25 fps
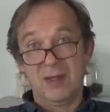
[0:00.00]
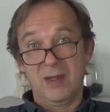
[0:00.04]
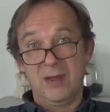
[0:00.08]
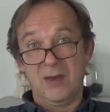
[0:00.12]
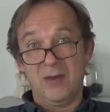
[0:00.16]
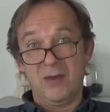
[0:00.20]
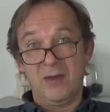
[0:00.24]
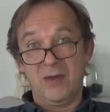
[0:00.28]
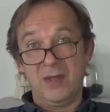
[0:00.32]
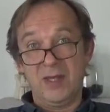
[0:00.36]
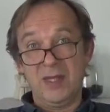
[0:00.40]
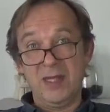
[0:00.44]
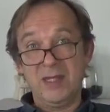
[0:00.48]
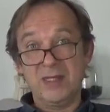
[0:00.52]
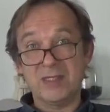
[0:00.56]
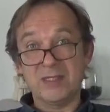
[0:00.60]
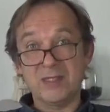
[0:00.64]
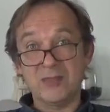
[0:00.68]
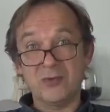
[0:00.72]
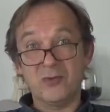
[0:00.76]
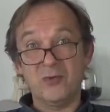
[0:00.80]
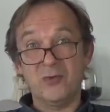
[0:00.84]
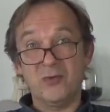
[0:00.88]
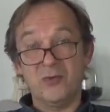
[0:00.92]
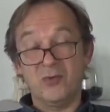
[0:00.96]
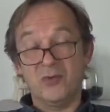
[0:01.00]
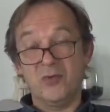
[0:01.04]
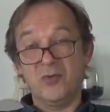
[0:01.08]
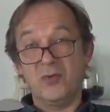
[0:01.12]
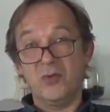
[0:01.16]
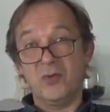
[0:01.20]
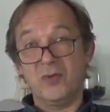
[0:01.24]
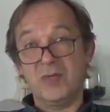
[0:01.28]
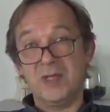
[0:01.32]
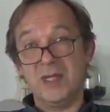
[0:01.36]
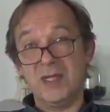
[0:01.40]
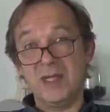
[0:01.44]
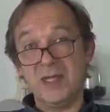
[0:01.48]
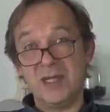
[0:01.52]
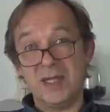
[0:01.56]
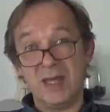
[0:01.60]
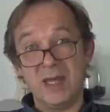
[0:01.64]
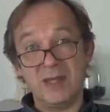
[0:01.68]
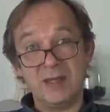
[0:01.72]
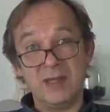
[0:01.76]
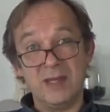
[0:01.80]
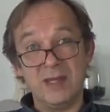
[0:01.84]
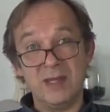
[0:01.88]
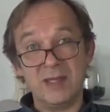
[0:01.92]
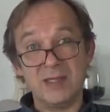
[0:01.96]
Euh, ils sont d'une
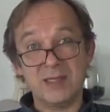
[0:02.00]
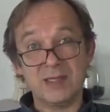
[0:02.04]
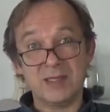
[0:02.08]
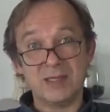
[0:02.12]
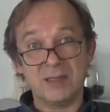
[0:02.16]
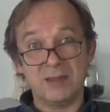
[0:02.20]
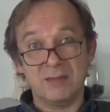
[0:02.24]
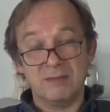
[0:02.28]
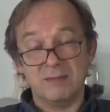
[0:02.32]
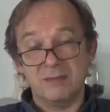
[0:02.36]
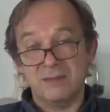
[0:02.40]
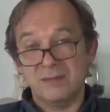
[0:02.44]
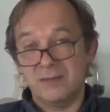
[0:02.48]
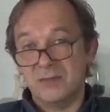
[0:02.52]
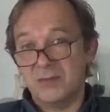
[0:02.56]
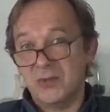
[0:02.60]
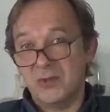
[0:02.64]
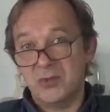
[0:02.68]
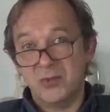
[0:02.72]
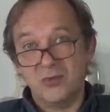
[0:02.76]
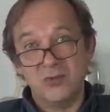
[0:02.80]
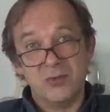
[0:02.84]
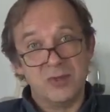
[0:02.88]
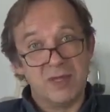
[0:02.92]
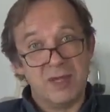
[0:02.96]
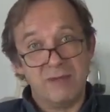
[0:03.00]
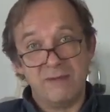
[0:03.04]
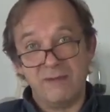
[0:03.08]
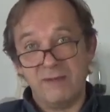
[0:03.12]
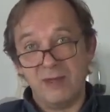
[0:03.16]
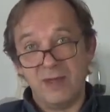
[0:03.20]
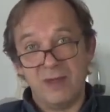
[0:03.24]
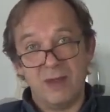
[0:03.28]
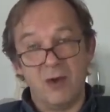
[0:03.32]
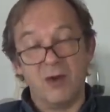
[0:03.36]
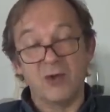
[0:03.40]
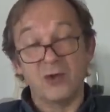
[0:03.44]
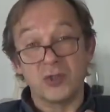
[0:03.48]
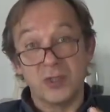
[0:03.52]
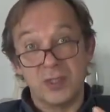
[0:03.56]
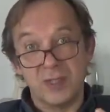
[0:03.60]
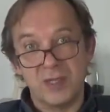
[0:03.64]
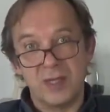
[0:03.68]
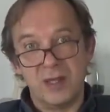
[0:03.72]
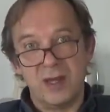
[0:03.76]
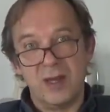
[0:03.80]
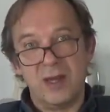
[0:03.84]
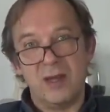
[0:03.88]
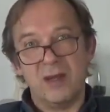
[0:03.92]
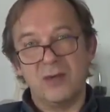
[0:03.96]
délicatesse tout à fait, en
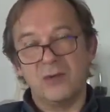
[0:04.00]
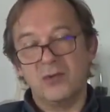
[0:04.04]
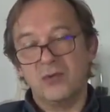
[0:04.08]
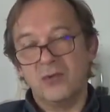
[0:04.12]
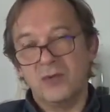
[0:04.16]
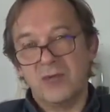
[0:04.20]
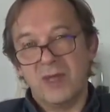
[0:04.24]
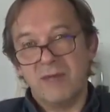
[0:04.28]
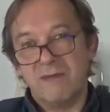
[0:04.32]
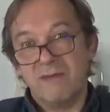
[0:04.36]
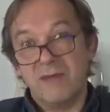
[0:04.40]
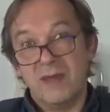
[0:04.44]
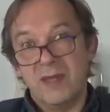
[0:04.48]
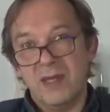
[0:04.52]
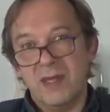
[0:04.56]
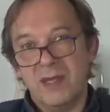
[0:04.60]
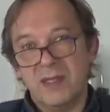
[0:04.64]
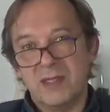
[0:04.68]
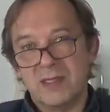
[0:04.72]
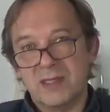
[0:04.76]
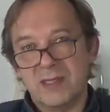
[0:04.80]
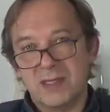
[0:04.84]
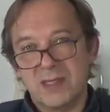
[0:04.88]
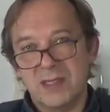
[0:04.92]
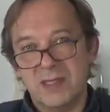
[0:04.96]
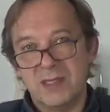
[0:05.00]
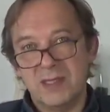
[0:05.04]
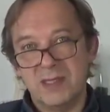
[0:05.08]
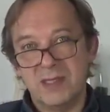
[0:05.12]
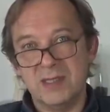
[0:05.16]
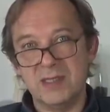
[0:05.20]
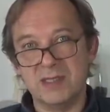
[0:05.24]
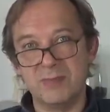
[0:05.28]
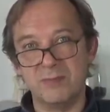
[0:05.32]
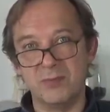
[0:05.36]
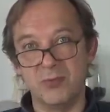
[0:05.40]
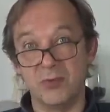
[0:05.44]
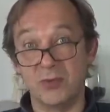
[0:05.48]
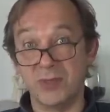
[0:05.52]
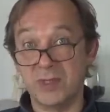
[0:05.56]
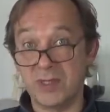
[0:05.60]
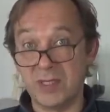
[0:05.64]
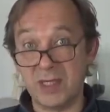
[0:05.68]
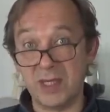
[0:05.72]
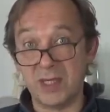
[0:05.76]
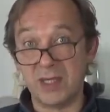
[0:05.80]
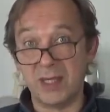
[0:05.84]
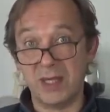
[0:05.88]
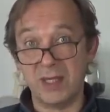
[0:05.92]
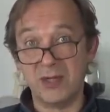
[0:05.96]
général, tout à fait exquise pour
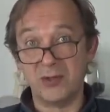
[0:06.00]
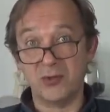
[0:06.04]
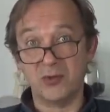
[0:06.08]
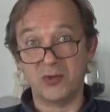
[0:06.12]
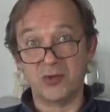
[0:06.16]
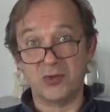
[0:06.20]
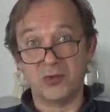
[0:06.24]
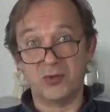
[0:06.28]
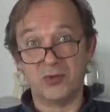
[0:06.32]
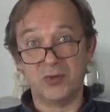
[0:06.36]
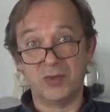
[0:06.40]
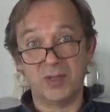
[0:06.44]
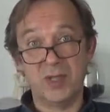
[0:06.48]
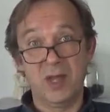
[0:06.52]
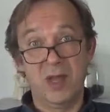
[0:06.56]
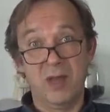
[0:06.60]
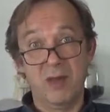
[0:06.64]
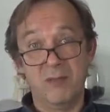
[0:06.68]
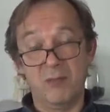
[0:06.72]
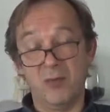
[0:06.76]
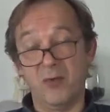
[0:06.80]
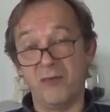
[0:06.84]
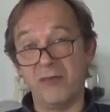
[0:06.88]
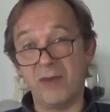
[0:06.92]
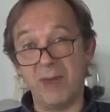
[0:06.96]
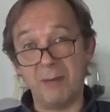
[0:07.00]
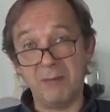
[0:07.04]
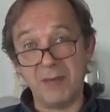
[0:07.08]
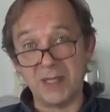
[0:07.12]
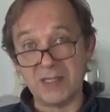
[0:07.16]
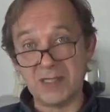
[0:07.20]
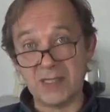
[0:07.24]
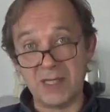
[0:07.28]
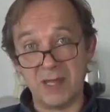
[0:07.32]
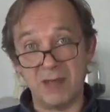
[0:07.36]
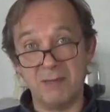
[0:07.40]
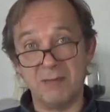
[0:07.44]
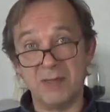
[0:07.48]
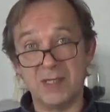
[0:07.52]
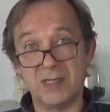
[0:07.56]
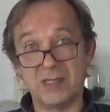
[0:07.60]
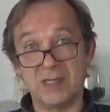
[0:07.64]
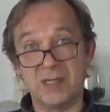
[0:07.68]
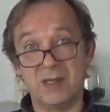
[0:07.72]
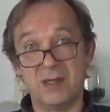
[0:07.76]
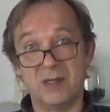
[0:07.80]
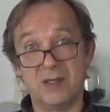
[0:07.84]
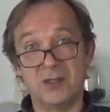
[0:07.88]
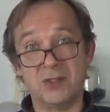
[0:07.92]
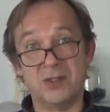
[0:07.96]
dire quelque chose, pour faire passer un
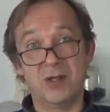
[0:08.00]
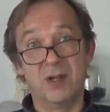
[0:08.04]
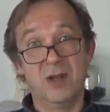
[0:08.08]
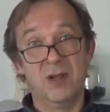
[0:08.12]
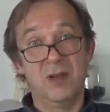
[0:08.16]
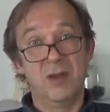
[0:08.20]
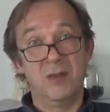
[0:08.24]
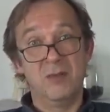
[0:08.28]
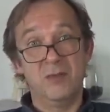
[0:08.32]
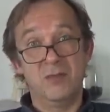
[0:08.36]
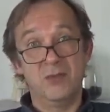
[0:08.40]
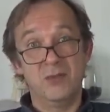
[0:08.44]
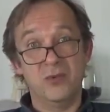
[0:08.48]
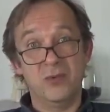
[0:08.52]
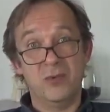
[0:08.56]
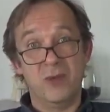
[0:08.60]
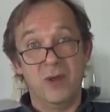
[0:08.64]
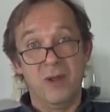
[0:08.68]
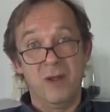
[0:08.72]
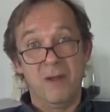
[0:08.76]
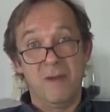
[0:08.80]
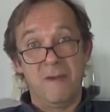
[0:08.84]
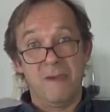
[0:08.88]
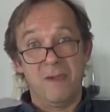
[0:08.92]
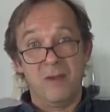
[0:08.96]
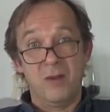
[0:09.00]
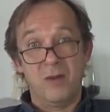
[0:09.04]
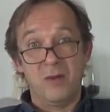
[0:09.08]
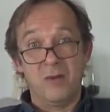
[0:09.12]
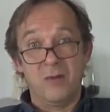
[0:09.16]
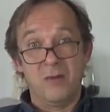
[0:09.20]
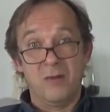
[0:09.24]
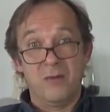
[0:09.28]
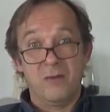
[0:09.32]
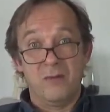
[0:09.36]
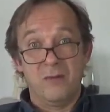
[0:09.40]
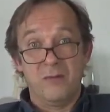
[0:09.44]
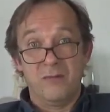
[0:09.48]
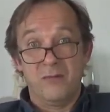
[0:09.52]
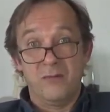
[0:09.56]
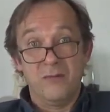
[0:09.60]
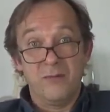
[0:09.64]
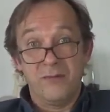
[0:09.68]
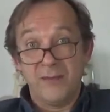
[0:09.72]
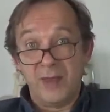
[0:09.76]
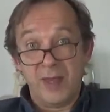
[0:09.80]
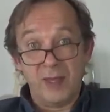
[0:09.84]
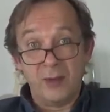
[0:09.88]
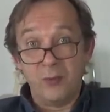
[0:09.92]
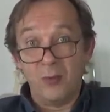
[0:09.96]
message, pour euh, vous
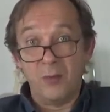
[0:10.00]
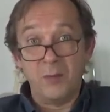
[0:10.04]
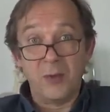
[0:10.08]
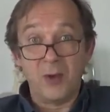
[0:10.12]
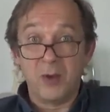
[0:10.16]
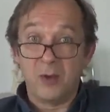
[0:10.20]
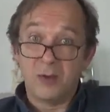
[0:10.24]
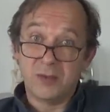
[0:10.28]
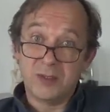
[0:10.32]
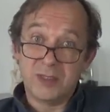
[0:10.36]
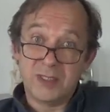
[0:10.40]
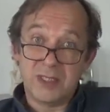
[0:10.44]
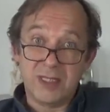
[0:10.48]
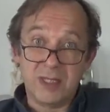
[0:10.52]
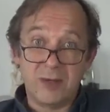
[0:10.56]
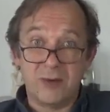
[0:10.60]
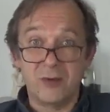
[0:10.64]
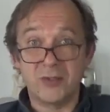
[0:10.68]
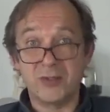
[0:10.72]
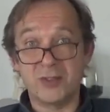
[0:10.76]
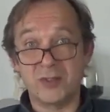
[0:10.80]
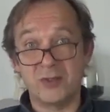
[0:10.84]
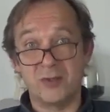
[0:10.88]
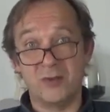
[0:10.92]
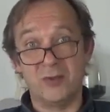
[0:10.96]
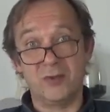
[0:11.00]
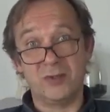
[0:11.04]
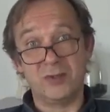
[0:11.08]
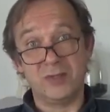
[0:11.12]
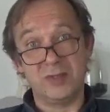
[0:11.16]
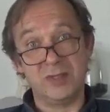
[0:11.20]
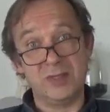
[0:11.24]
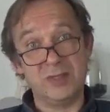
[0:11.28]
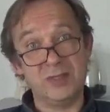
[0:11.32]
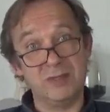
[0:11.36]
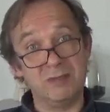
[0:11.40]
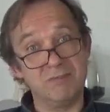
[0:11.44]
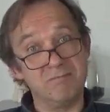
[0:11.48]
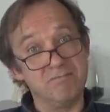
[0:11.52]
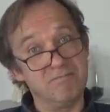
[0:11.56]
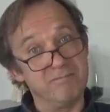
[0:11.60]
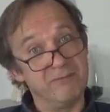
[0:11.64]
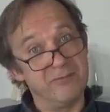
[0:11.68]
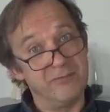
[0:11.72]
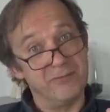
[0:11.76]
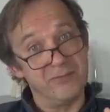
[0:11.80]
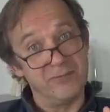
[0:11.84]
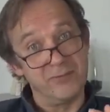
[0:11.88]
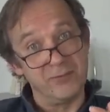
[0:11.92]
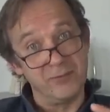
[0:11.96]
faire comprendre ce qu'ils ressentent, ils
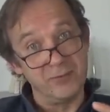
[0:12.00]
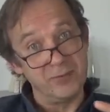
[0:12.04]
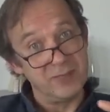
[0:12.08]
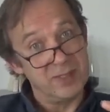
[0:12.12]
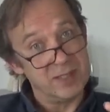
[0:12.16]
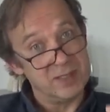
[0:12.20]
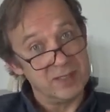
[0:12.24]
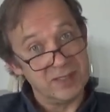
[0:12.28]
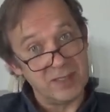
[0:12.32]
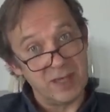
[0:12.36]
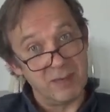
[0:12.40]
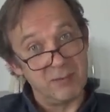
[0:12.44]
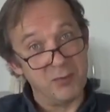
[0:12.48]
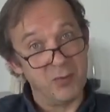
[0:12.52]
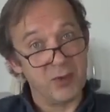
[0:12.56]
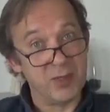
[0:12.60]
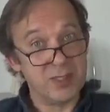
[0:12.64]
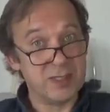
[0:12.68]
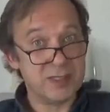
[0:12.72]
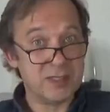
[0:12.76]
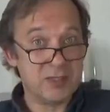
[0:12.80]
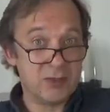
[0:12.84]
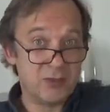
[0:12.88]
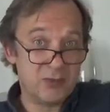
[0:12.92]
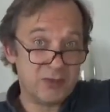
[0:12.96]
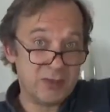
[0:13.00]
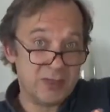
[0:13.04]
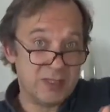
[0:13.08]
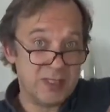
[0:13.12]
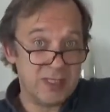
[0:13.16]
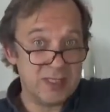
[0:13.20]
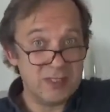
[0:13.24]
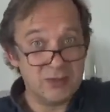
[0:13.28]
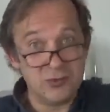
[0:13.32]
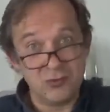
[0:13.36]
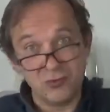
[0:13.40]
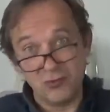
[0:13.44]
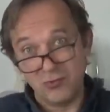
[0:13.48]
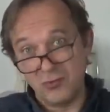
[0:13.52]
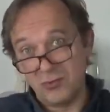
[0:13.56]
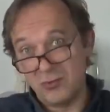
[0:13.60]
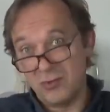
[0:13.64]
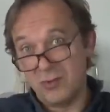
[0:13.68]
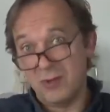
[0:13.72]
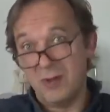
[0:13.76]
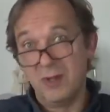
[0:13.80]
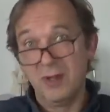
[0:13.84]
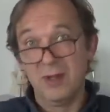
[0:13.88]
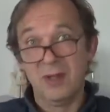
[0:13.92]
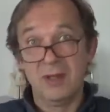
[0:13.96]
font des arborescences, des
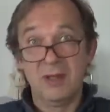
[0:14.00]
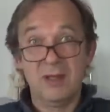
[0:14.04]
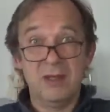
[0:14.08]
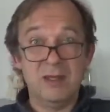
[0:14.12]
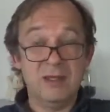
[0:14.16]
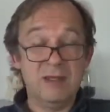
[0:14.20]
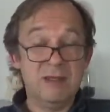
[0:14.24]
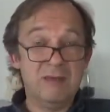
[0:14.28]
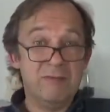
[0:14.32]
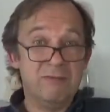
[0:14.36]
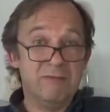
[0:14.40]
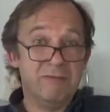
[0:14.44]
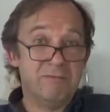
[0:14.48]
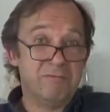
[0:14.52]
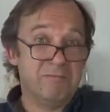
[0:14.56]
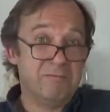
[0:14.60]
tours, ils